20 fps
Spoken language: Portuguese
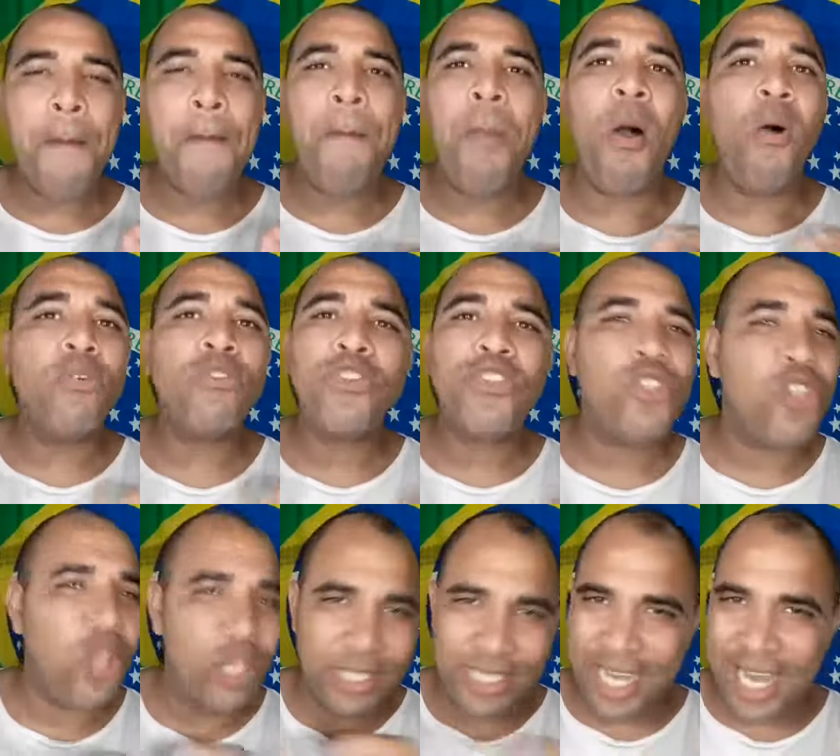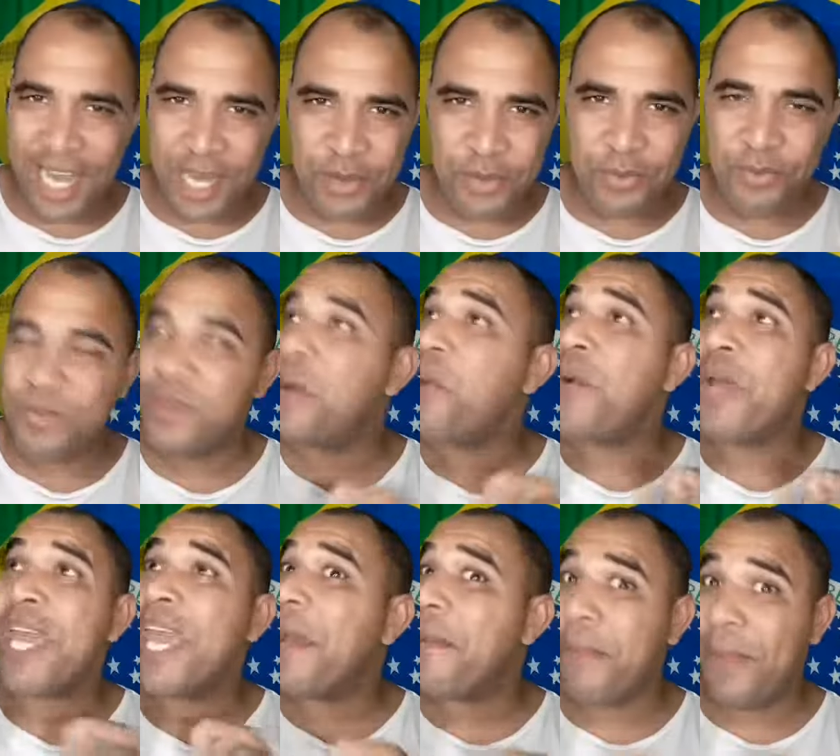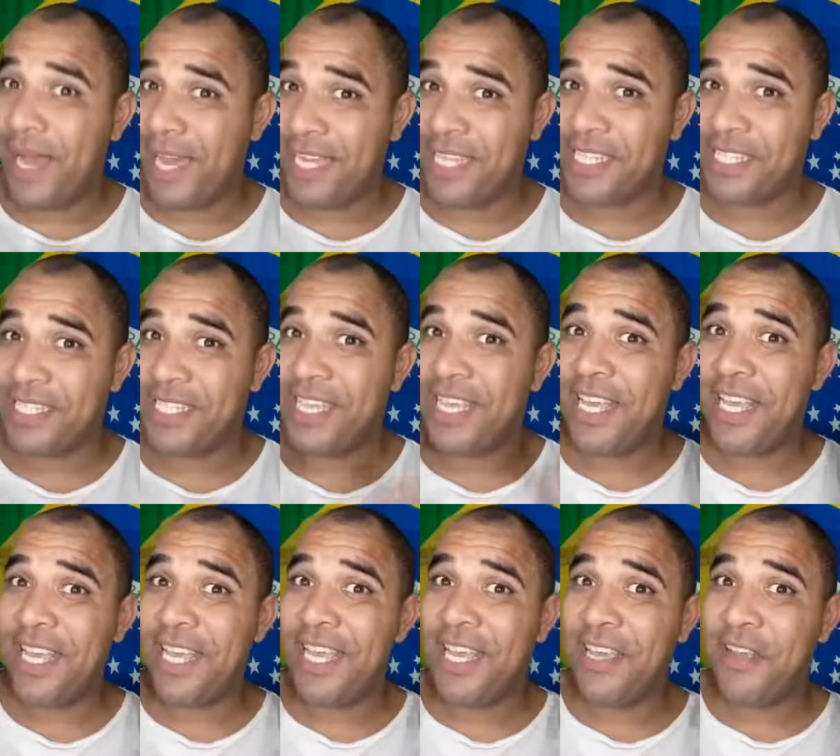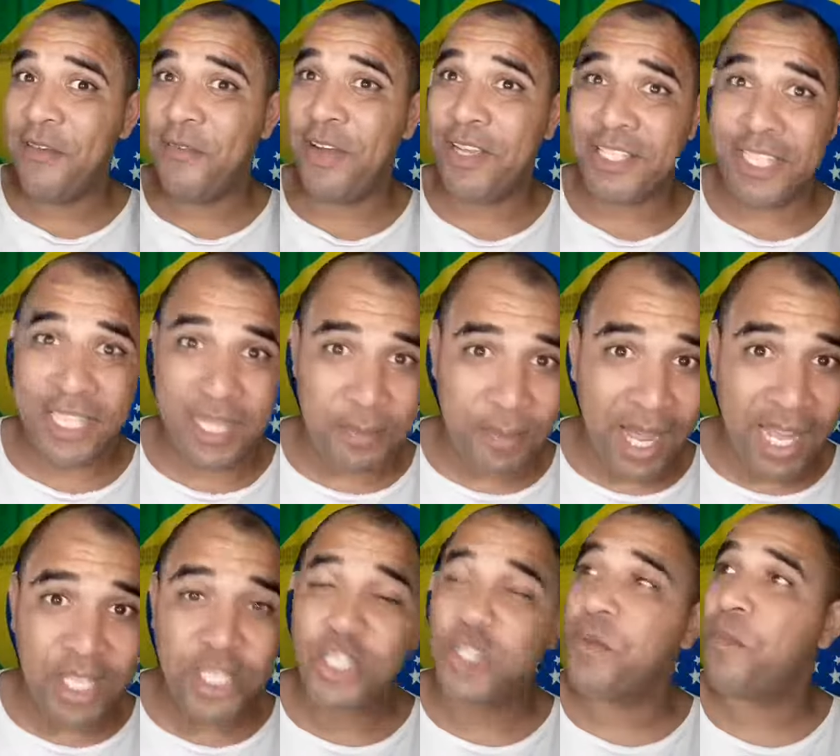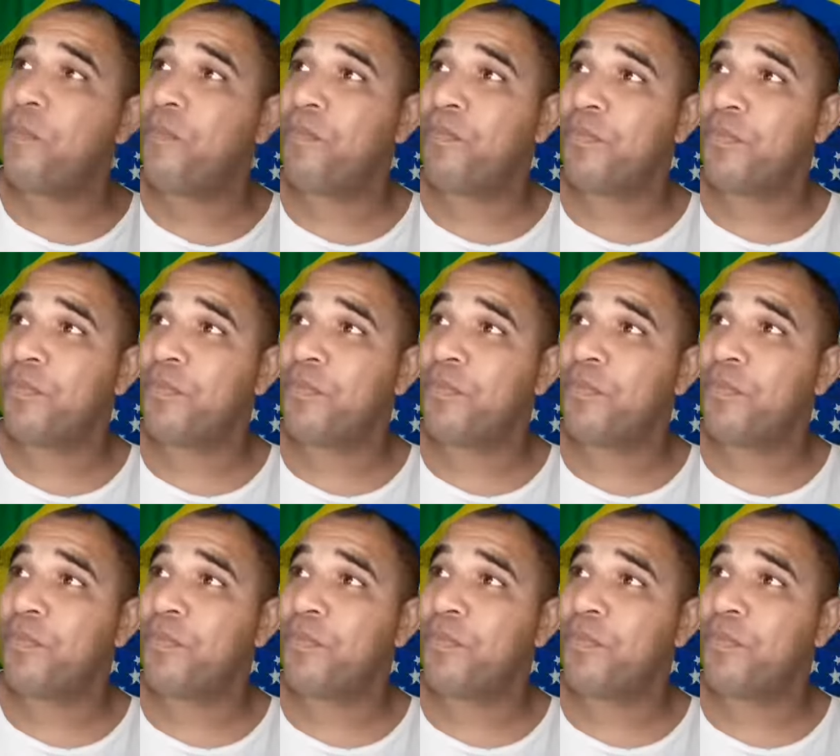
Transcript: Bolsonaro não quer mais fazer debate?